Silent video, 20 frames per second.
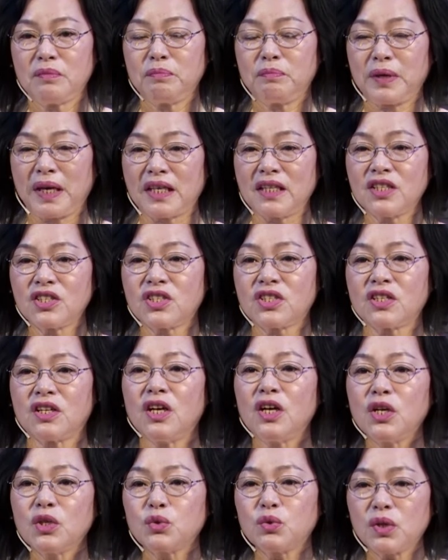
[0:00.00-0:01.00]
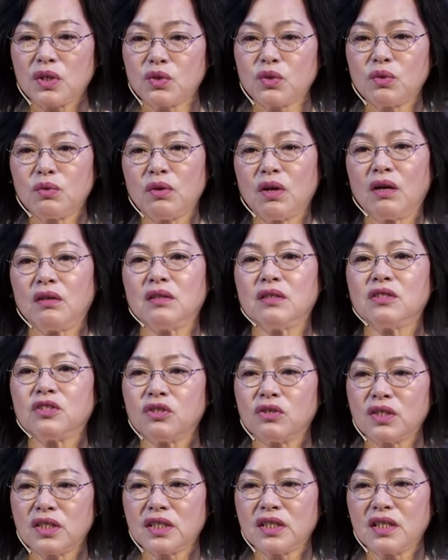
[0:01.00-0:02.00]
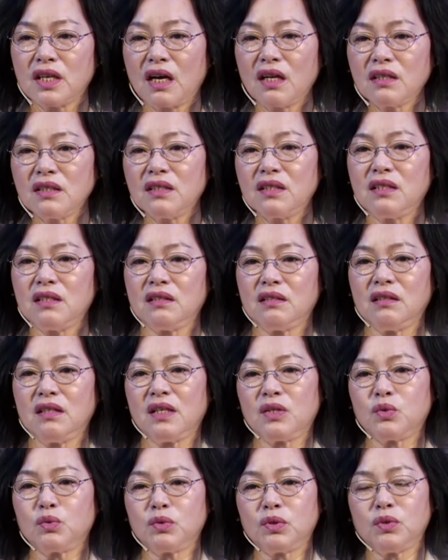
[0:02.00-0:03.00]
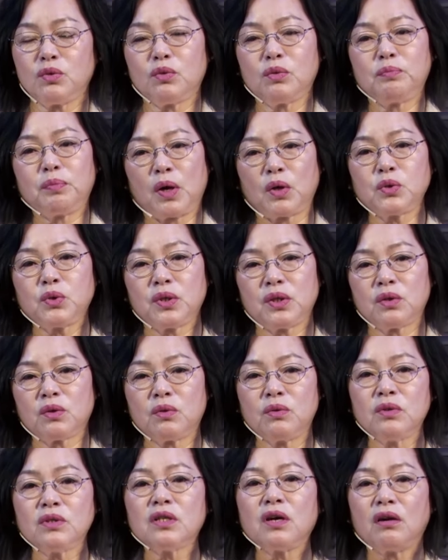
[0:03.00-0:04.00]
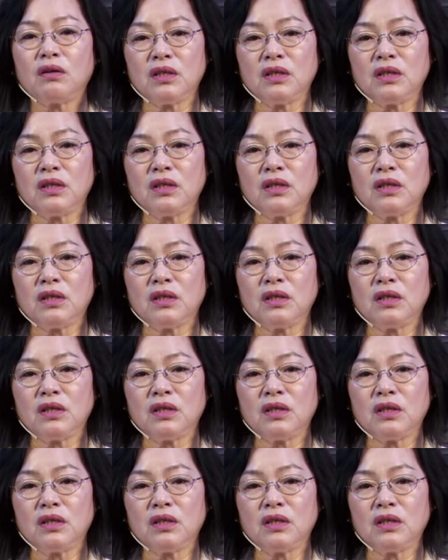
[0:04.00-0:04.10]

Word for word: 别的事最重要的就相信耶稣基督宝血的功效，